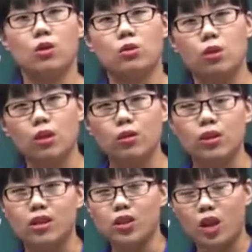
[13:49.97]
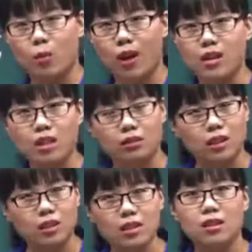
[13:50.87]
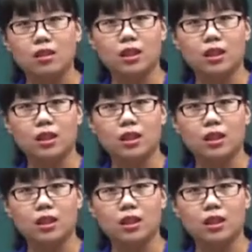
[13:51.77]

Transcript: 所有的人只要完成了自己